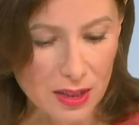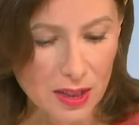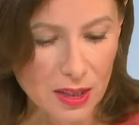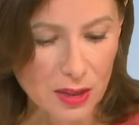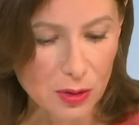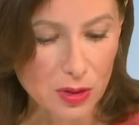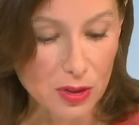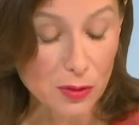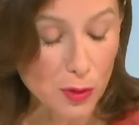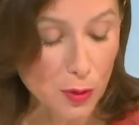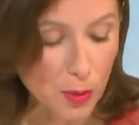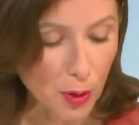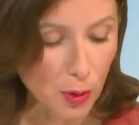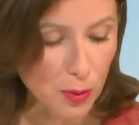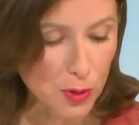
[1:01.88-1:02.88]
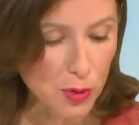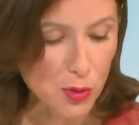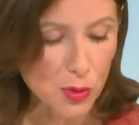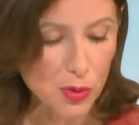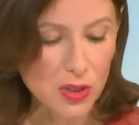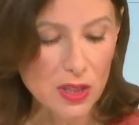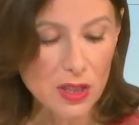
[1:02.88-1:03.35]
qui est euh, développeur open
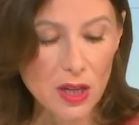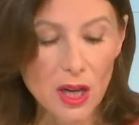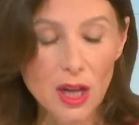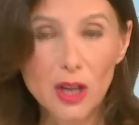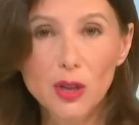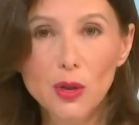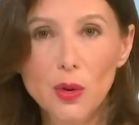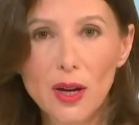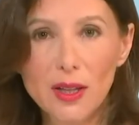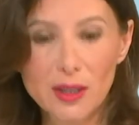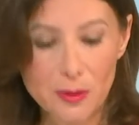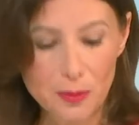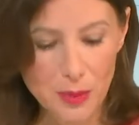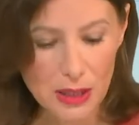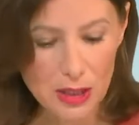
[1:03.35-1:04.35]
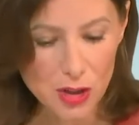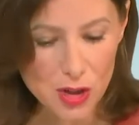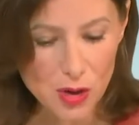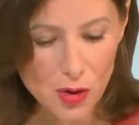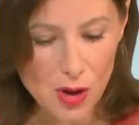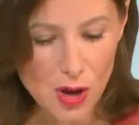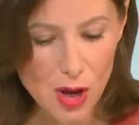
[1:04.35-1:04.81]
source, et Johan
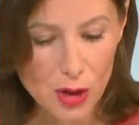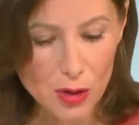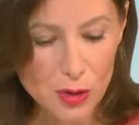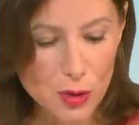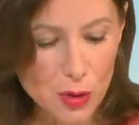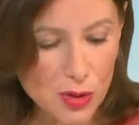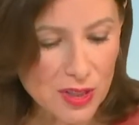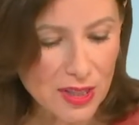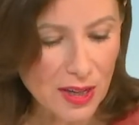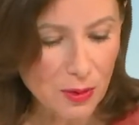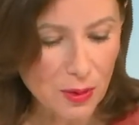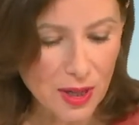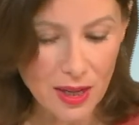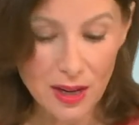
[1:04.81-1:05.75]
Prigent de Scaleway.